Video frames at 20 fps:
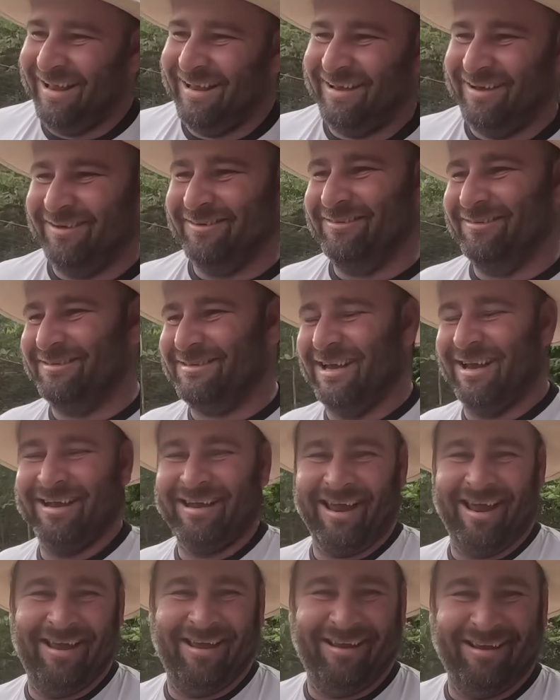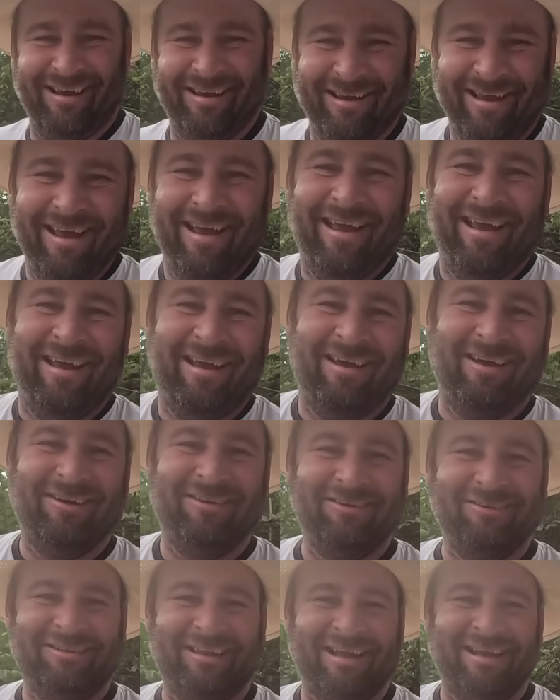Eu Rapaz. não sei. Eu
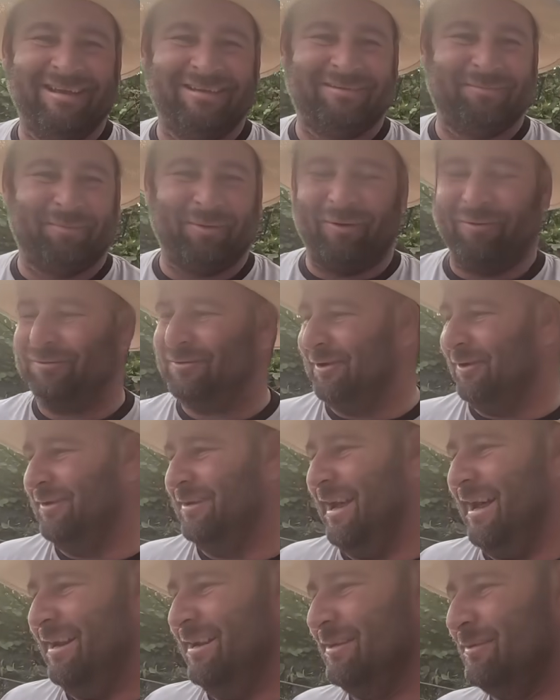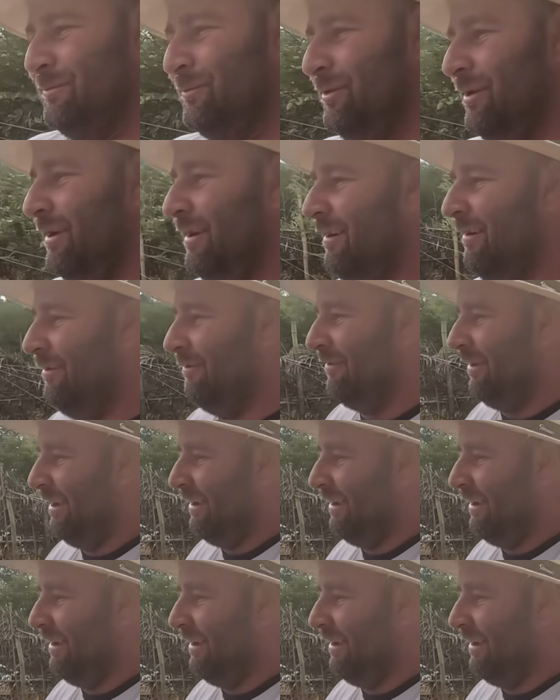não tenho esse profissionalismo não,